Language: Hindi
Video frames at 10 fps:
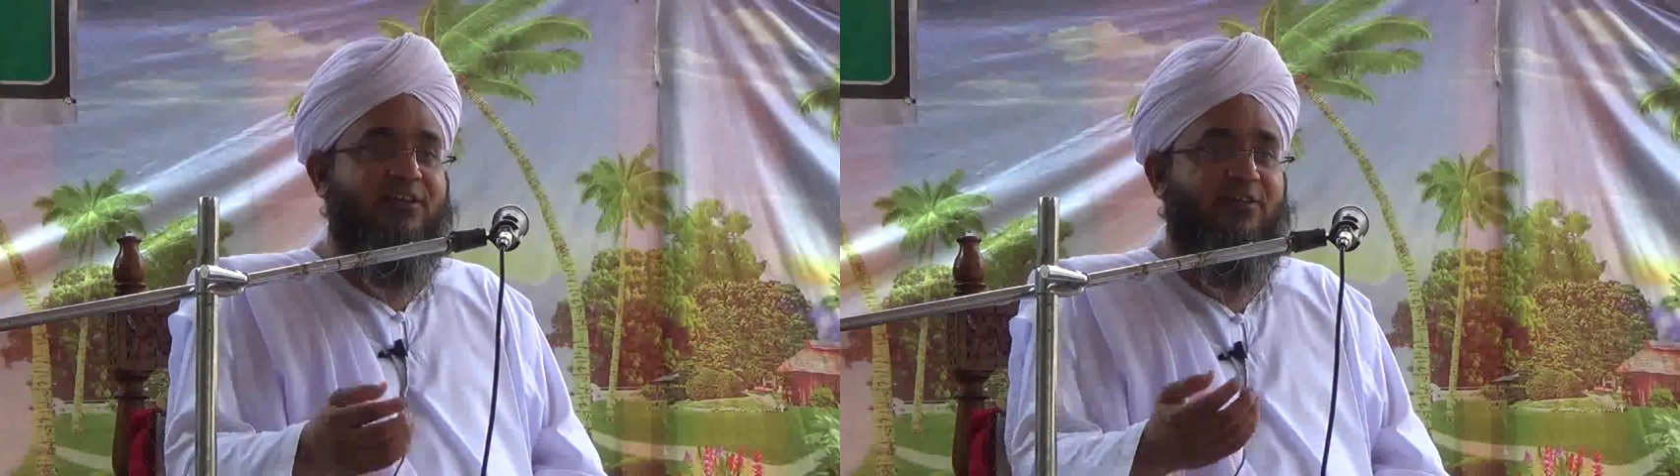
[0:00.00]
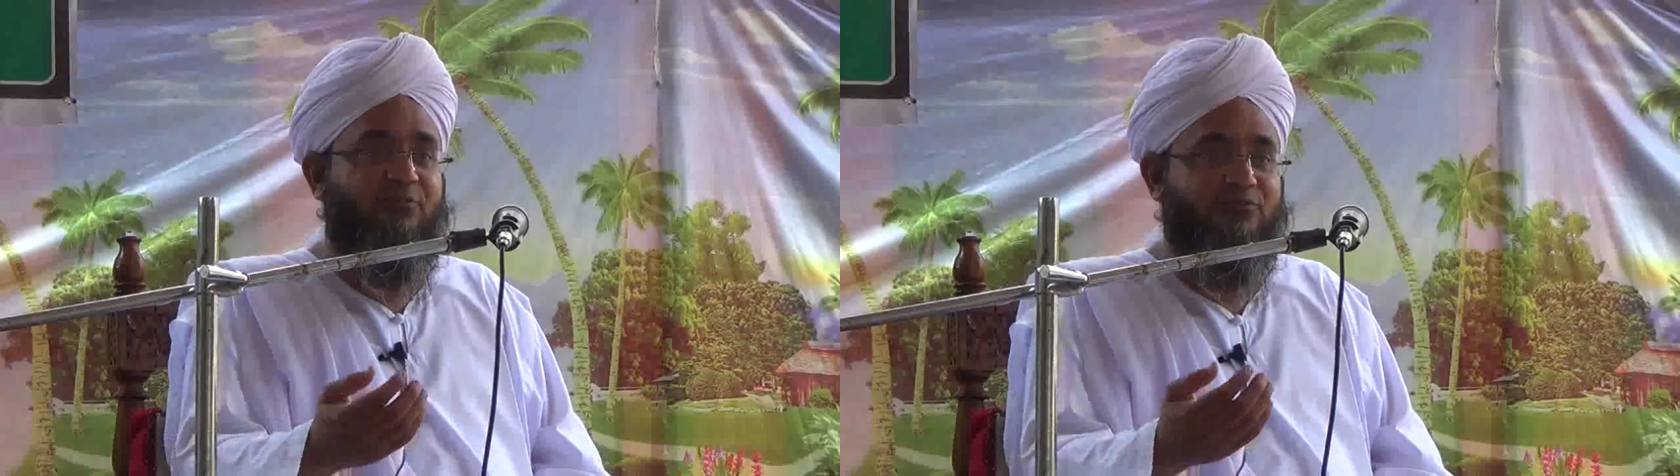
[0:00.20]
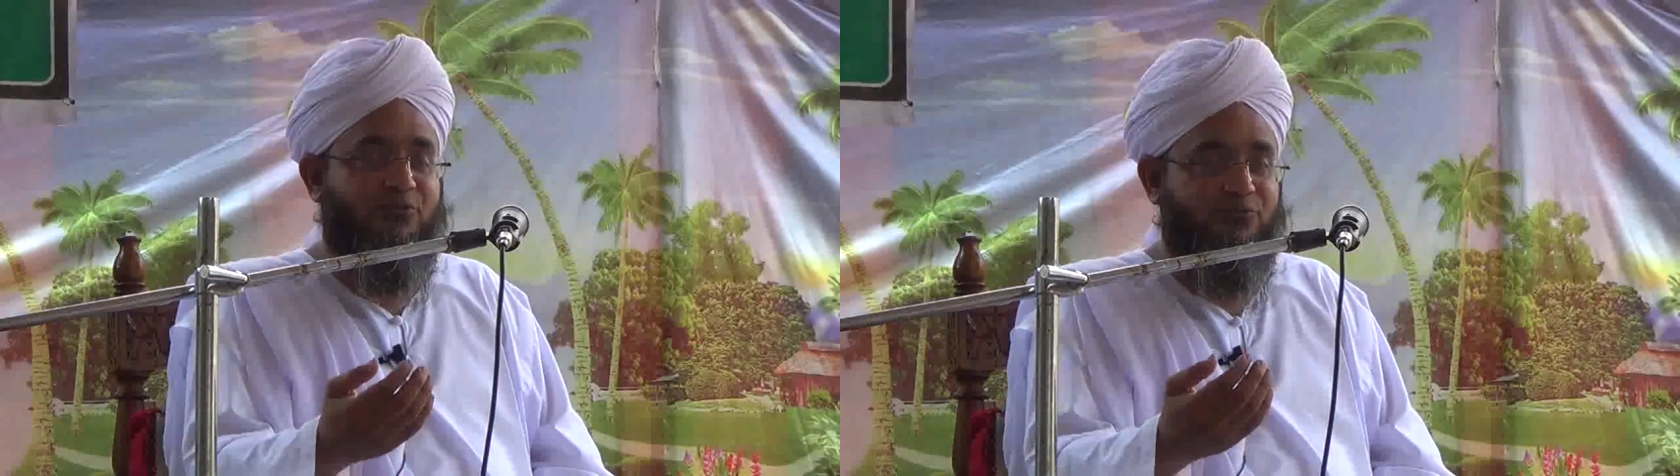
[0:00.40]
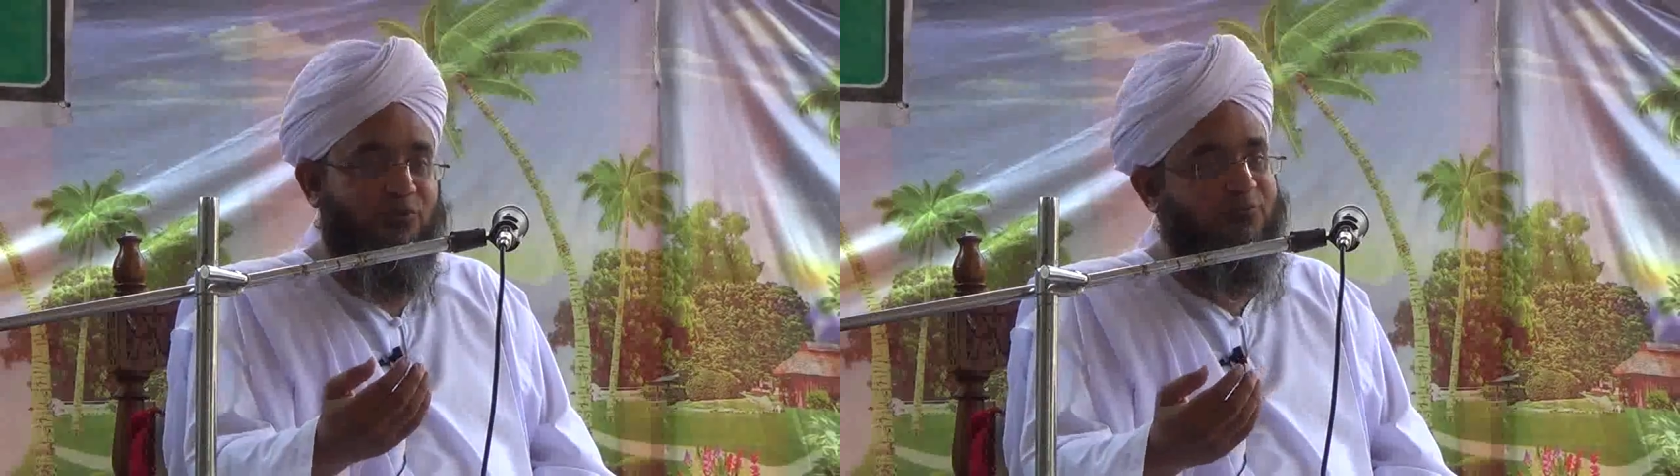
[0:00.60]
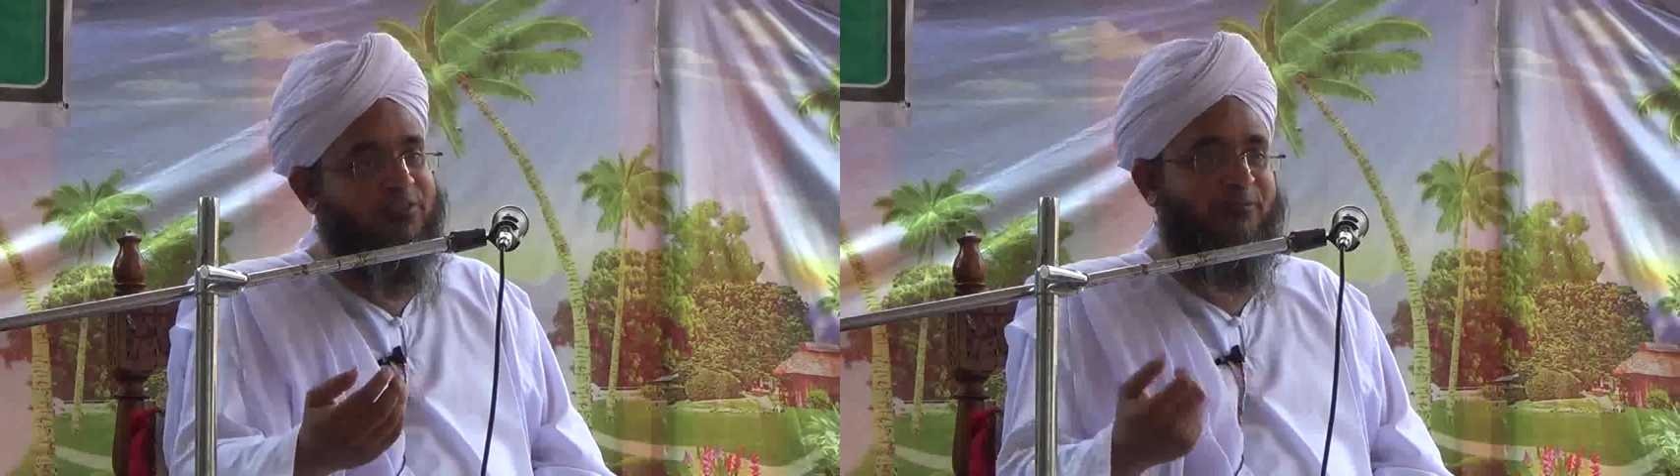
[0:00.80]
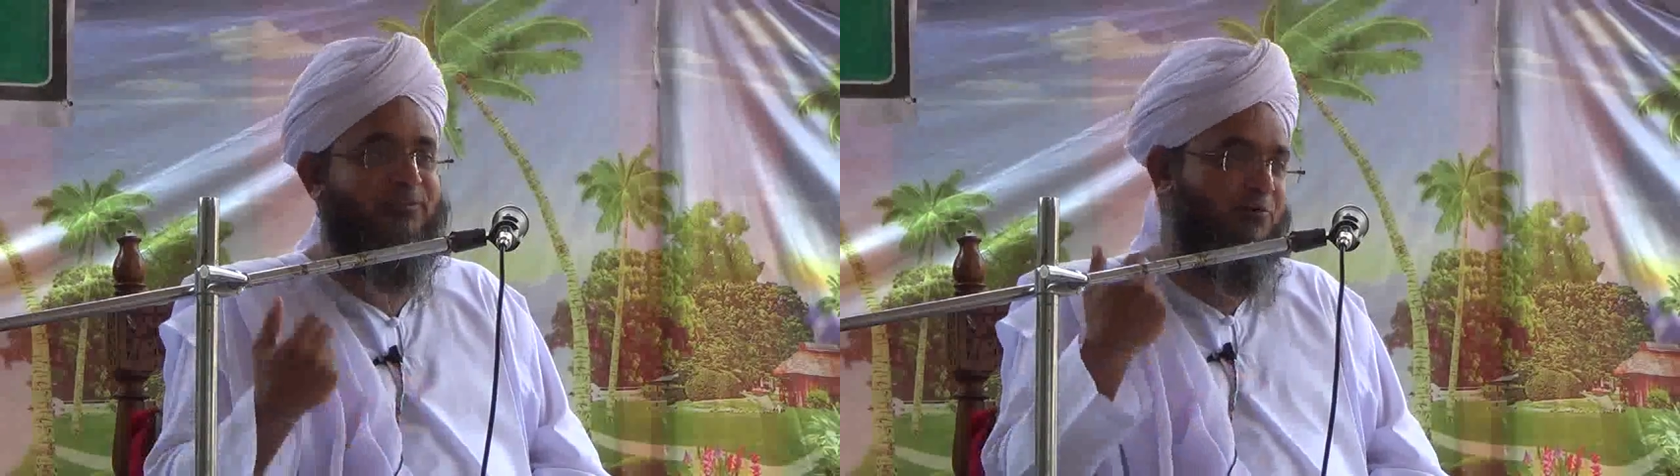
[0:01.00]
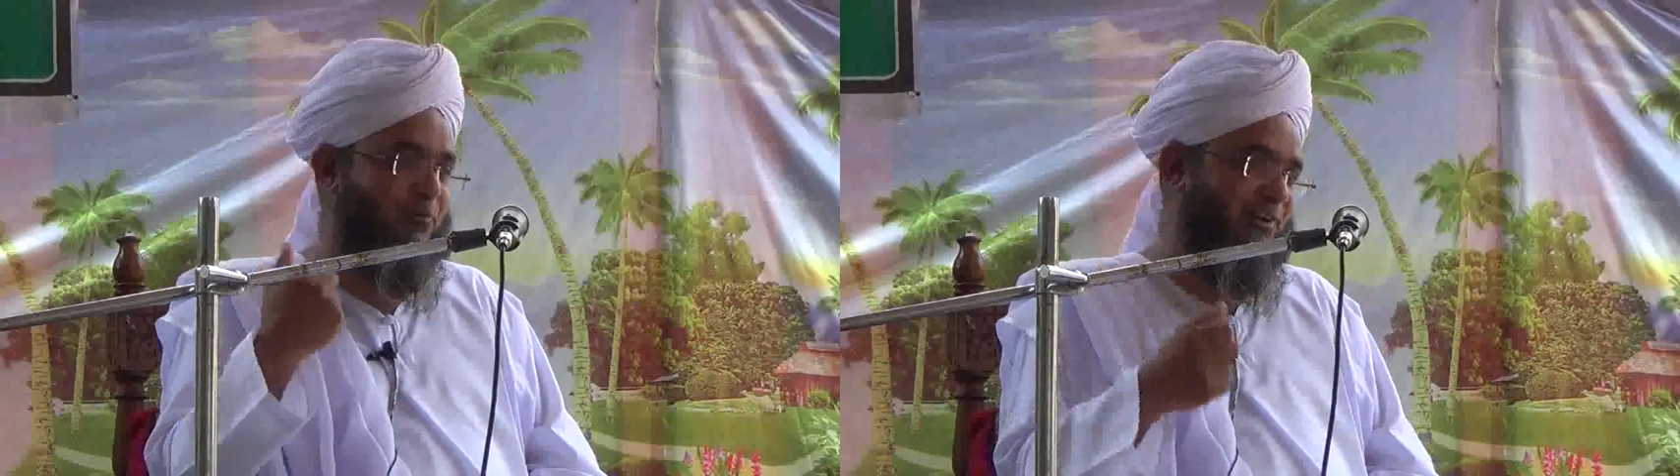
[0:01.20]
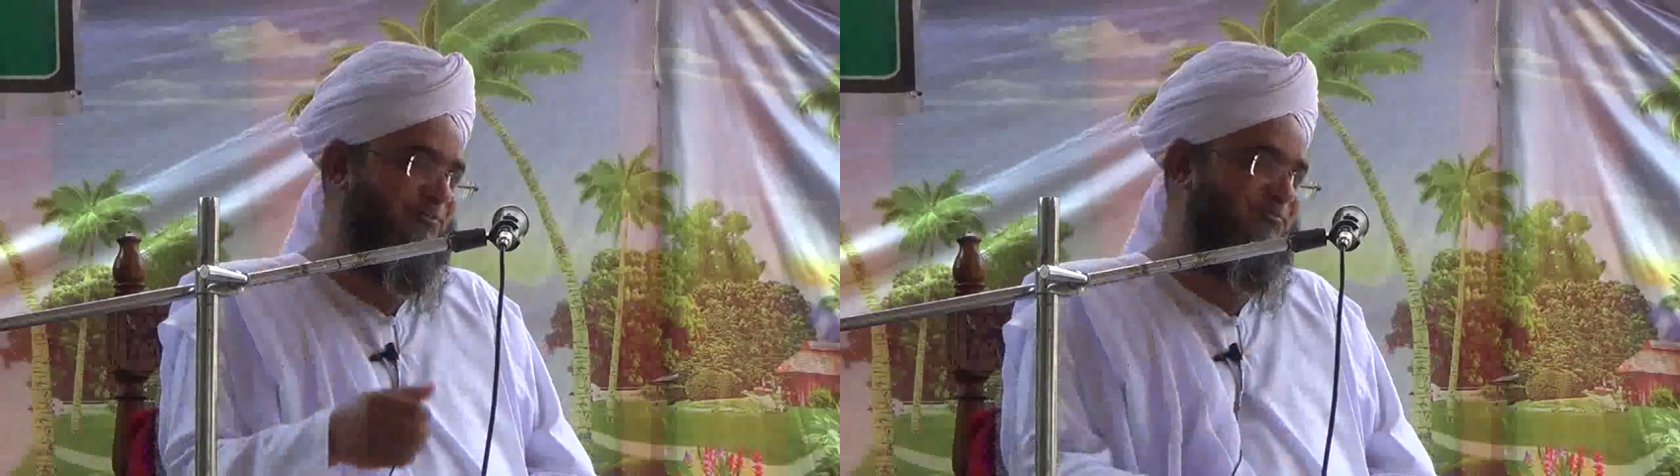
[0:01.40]
कि उसको जुल्म से
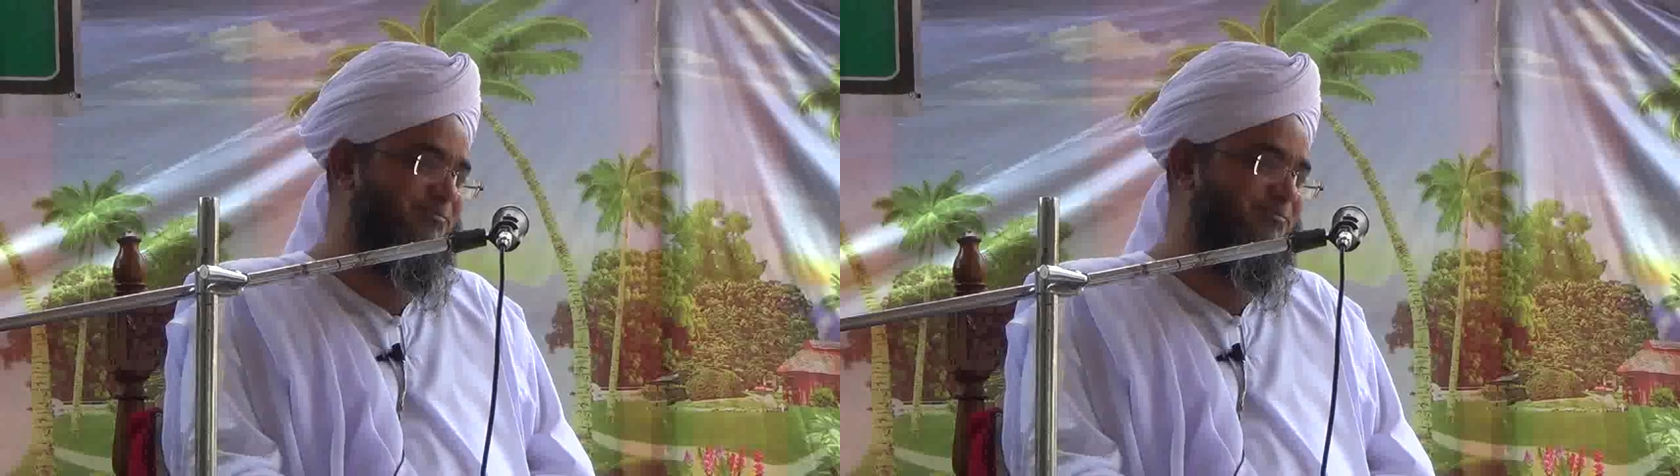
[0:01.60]
बचाऊंगा